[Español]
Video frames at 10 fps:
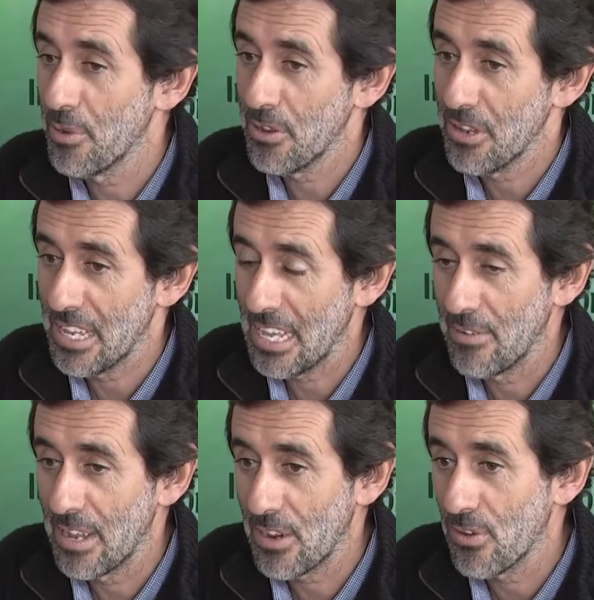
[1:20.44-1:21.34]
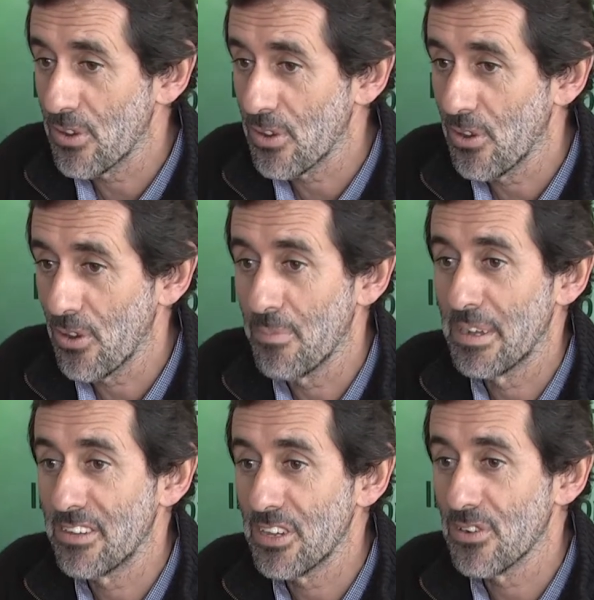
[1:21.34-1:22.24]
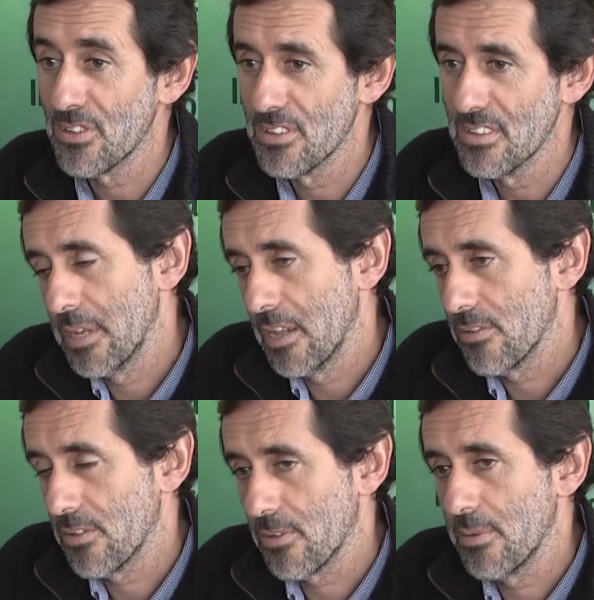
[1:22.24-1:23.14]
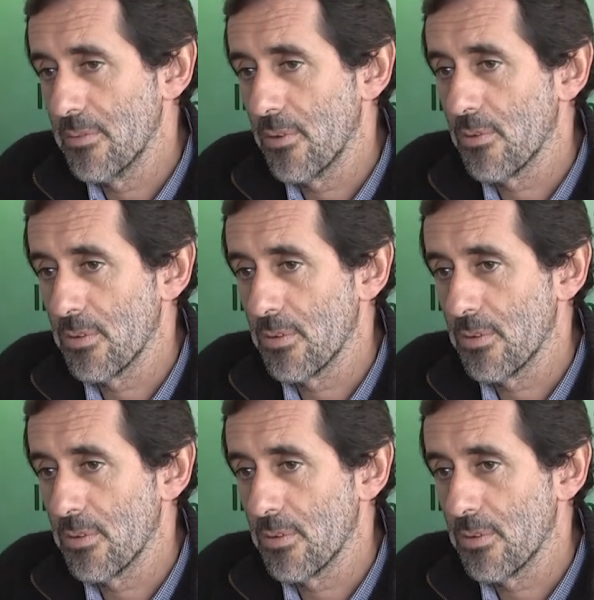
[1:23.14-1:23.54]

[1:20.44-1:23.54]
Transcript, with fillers: bueno, y ni que hablar con, los más chicos, ¿no? Mira, nosotros venimos con